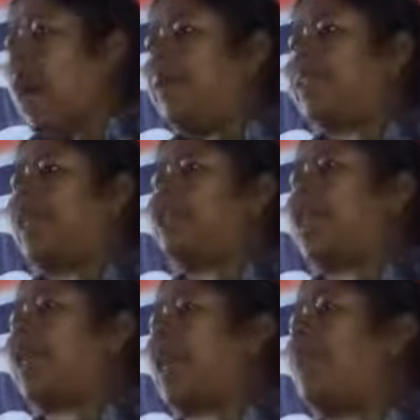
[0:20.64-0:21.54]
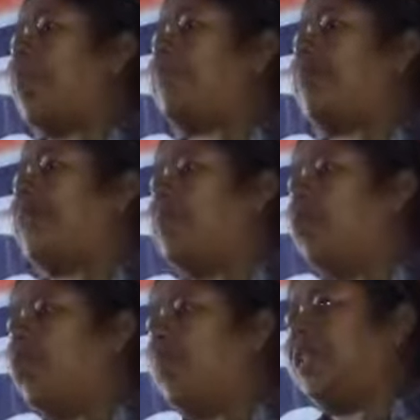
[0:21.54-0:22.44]
আমাদের সরকার আপনাদের
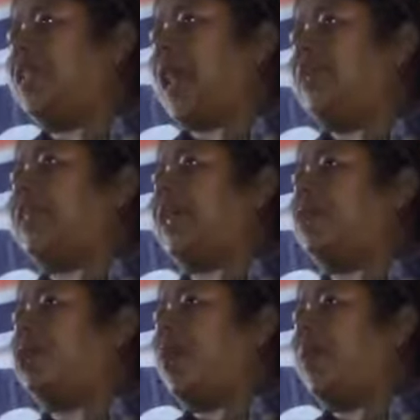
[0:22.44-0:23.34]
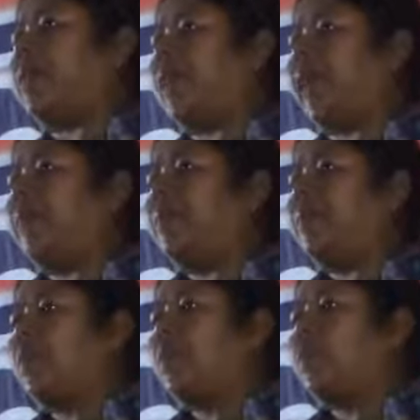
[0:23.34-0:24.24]
মুখ্যমন্ত্রী আমাদের মুখ্যমন্ত্রী
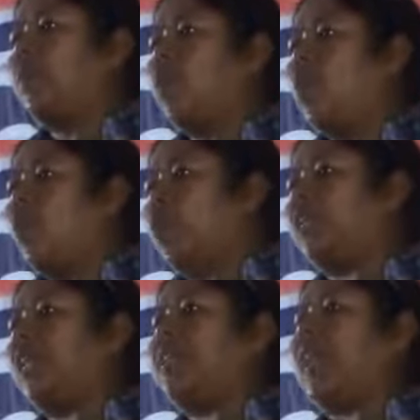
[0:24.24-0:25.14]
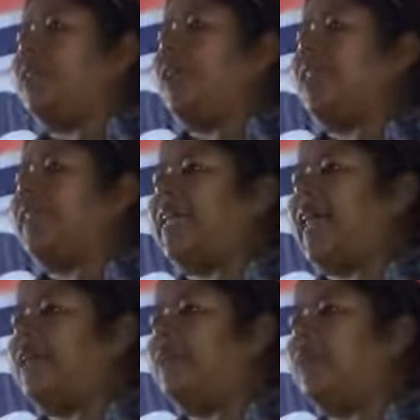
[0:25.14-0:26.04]
উনি সিদ্ধান্ত নিয়েছেন